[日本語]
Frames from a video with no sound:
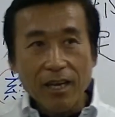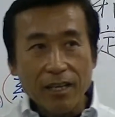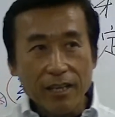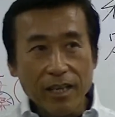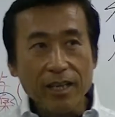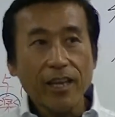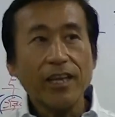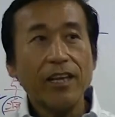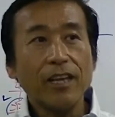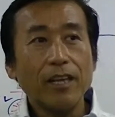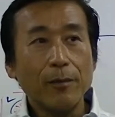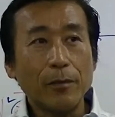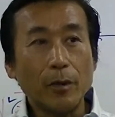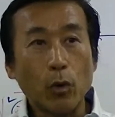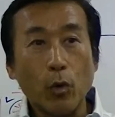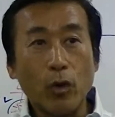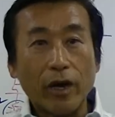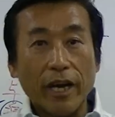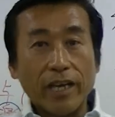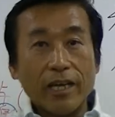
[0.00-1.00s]
ね、
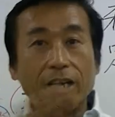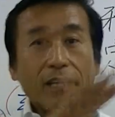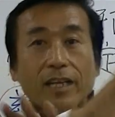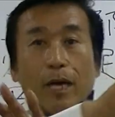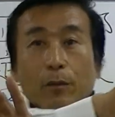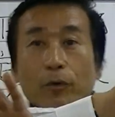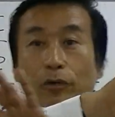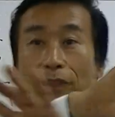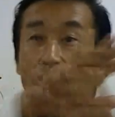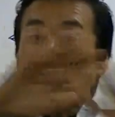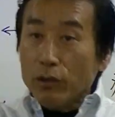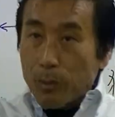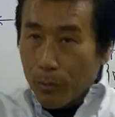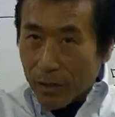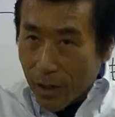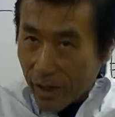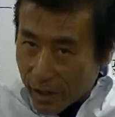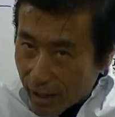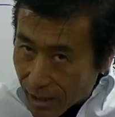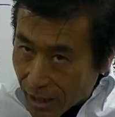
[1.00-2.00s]
お金が何もなくても
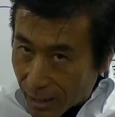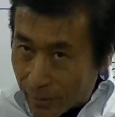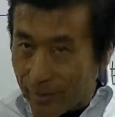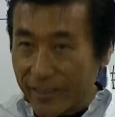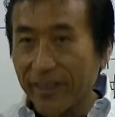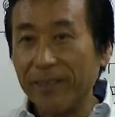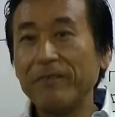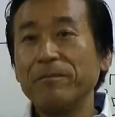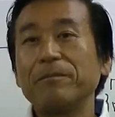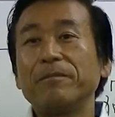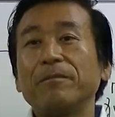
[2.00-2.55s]
関係ありません、